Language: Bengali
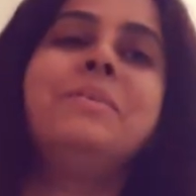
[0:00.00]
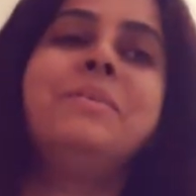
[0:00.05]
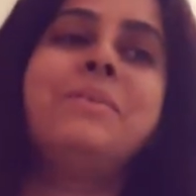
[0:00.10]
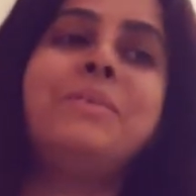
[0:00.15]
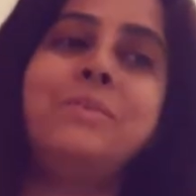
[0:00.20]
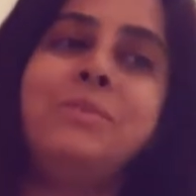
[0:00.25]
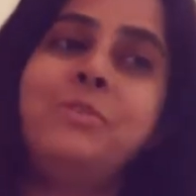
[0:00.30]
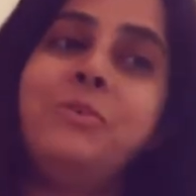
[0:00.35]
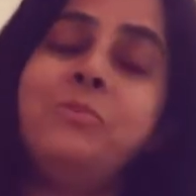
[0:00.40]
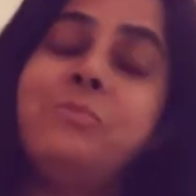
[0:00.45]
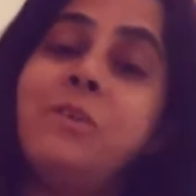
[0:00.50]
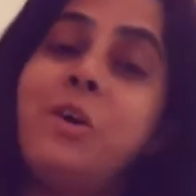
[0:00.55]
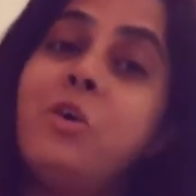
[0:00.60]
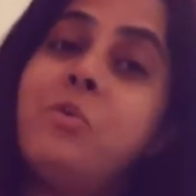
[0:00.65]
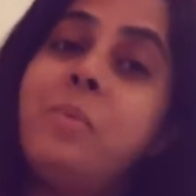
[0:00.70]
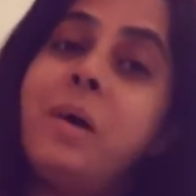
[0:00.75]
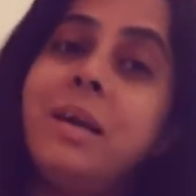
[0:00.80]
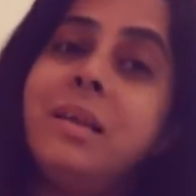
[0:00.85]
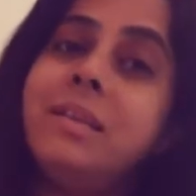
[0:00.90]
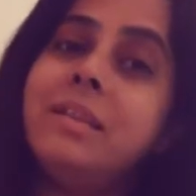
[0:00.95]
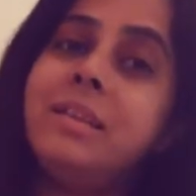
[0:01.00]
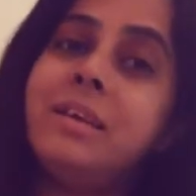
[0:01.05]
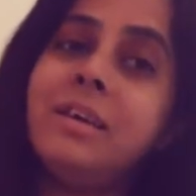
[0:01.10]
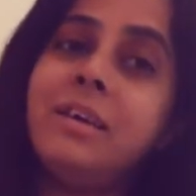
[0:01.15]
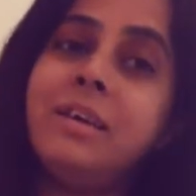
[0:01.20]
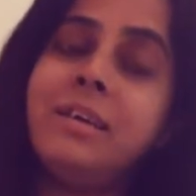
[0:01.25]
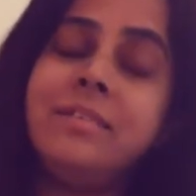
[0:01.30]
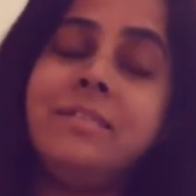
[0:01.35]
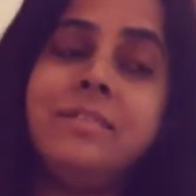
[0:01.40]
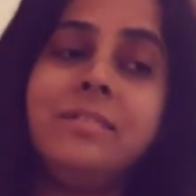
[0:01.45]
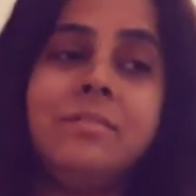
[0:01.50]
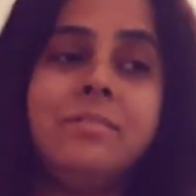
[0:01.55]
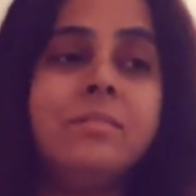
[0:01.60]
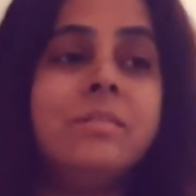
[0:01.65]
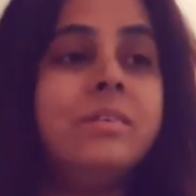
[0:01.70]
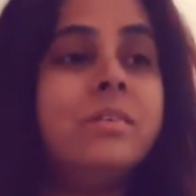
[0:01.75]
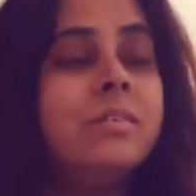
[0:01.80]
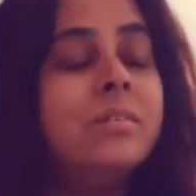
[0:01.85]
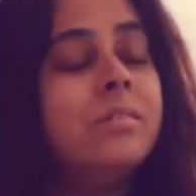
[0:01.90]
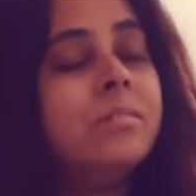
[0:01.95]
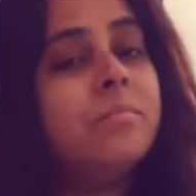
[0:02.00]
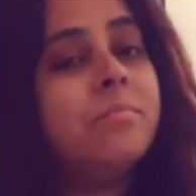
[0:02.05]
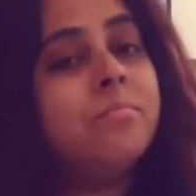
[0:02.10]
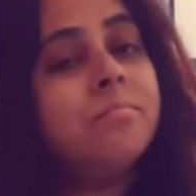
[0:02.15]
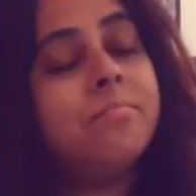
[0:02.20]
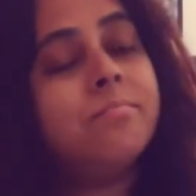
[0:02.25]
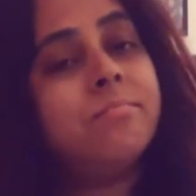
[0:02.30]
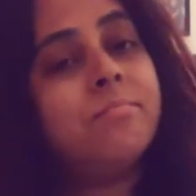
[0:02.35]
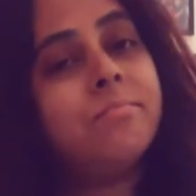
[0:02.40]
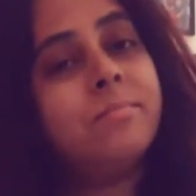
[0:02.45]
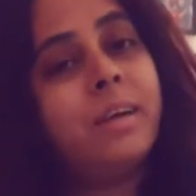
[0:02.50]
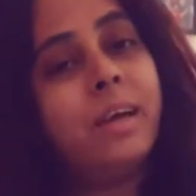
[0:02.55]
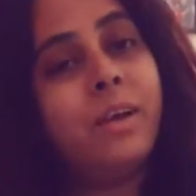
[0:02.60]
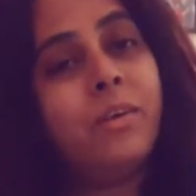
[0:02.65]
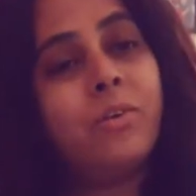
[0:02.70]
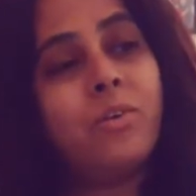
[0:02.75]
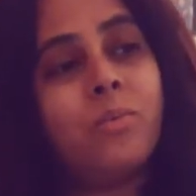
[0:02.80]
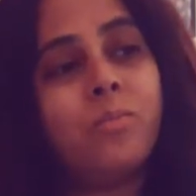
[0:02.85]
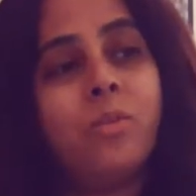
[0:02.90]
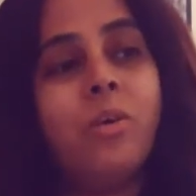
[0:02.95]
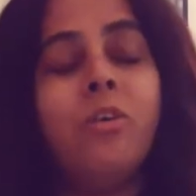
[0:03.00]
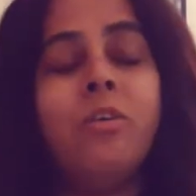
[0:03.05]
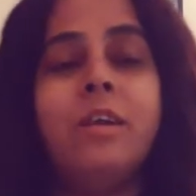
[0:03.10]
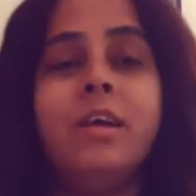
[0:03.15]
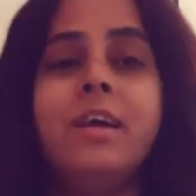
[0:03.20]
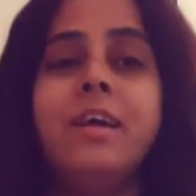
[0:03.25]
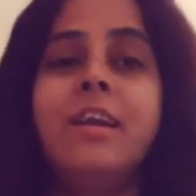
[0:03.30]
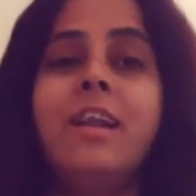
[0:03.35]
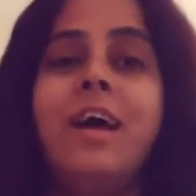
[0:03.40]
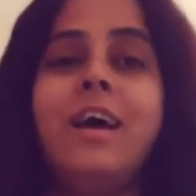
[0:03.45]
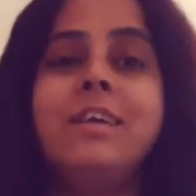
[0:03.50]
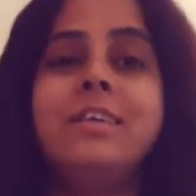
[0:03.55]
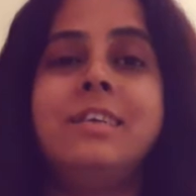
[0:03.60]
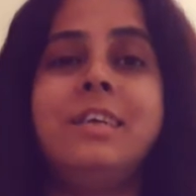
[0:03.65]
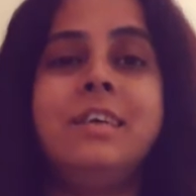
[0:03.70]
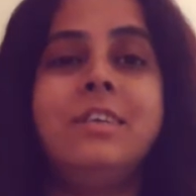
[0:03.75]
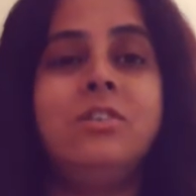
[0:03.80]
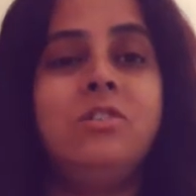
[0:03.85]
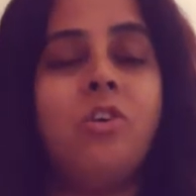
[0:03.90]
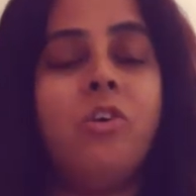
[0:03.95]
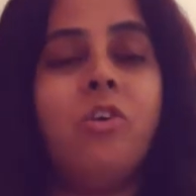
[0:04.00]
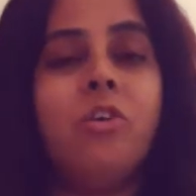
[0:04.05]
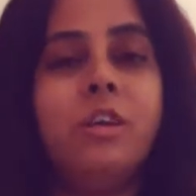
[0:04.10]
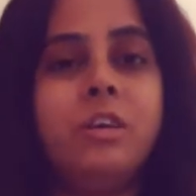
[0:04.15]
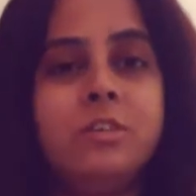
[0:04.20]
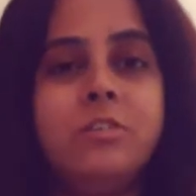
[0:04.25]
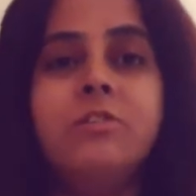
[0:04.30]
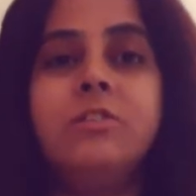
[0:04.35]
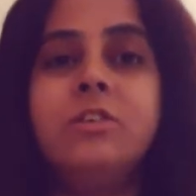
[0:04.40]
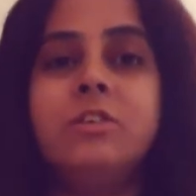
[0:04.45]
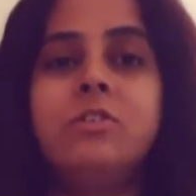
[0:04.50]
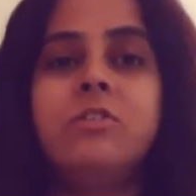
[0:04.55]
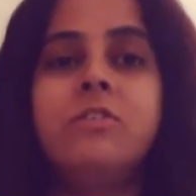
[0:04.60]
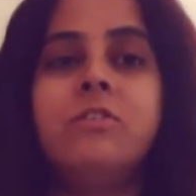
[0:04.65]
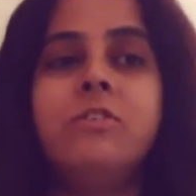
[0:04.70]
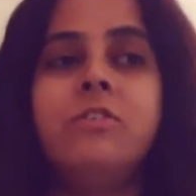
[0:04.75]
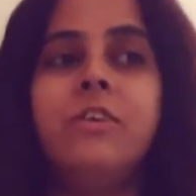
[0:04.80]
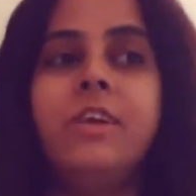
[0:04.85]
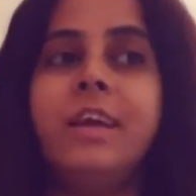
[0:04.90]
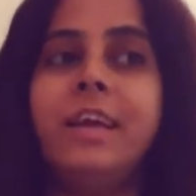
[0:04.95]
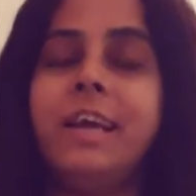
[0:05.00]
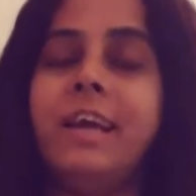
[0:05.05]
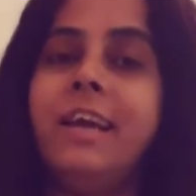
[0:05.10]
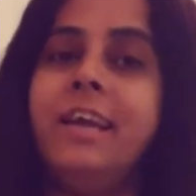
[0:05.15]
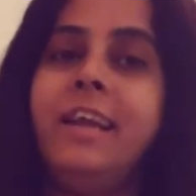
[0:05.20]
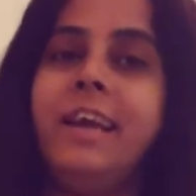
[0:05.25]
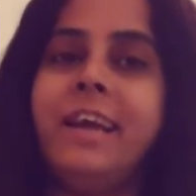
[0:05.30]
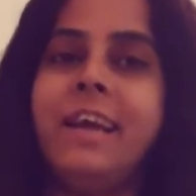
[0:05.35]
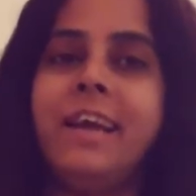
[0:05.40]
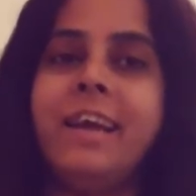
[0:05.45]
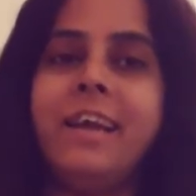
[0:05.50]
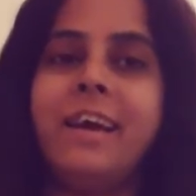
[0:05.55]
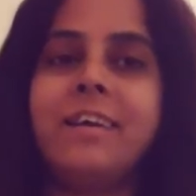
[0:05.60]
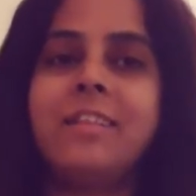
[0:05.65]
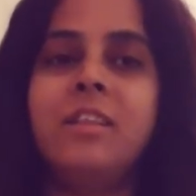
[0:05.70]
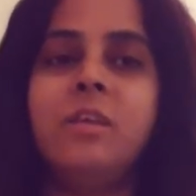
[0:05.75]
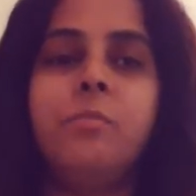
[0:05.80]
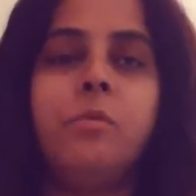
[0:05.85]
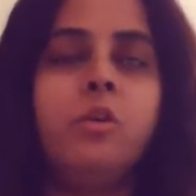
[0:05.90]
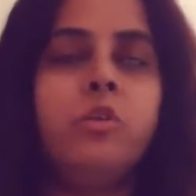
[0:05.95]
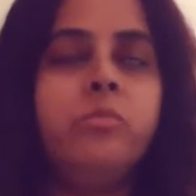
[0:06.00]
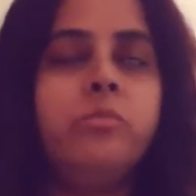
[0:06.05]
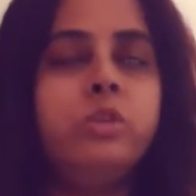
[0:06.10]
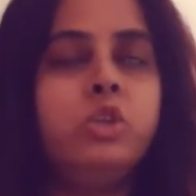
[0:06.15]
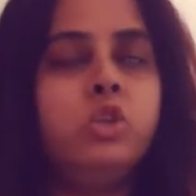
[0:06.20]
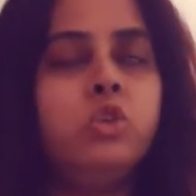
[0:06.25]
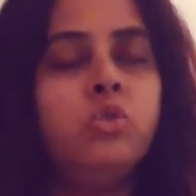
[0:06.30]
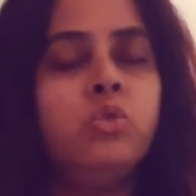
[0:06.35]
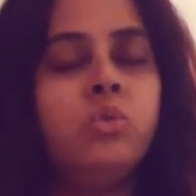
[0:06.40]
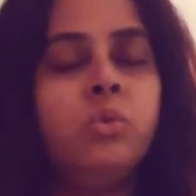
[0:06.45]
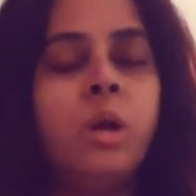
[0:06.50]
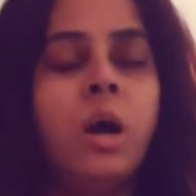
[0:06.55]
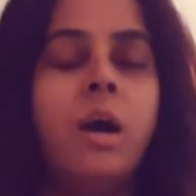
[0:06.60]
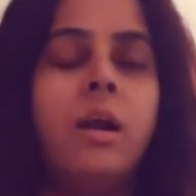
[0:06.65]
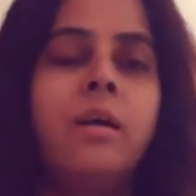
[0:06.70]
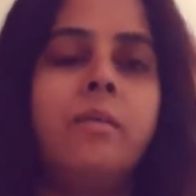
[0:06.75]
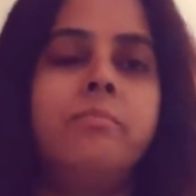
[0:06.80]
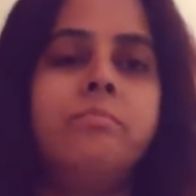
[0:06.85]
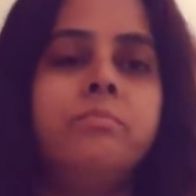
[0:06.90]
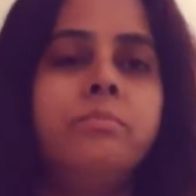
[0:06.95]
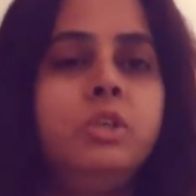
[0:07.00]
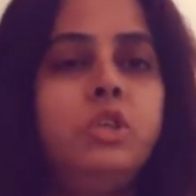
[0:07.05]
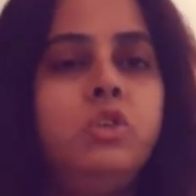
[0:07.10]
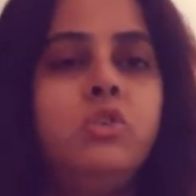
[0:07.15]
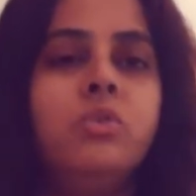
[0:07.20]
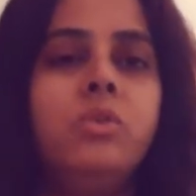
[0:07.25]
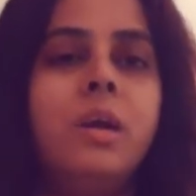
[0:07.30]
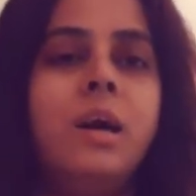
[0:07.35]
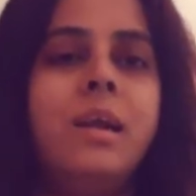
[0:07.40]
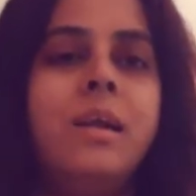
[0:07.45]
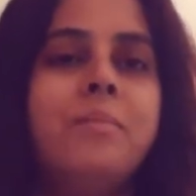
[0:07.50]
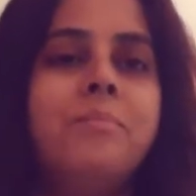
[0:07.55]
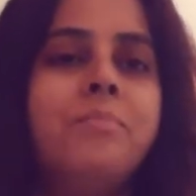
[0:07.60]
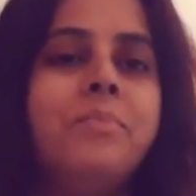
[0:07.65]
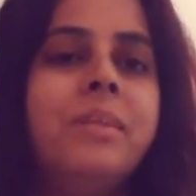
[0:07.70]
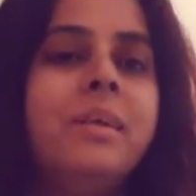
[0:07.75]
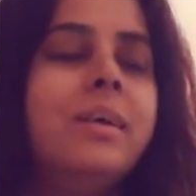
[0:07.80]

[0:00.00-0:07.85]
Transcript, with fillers: তো তোমরাও বাড়িতে এরকম ধরনের গ্লাসে জল একটু কিছুক্ষণ রেখে ঢেকে রাখতে পারো ভীষণ আরাম ভীষণ আরাম